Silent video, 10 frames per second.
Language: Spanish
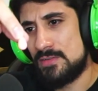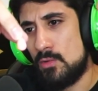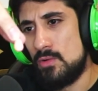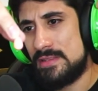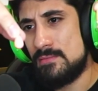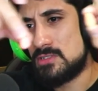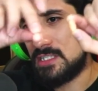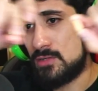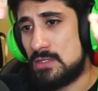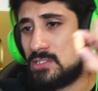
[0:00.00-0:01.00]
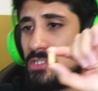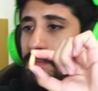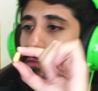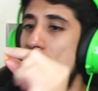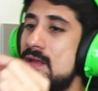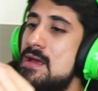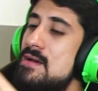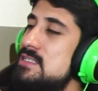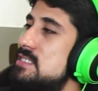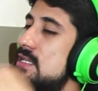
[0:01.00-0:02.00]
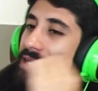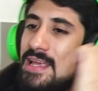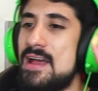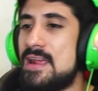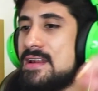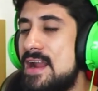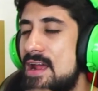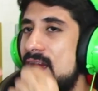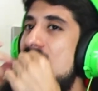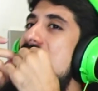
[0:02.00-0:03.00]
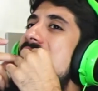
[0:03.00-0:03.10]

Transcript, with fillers: últimos y con estos me voy. Sandía y naranja.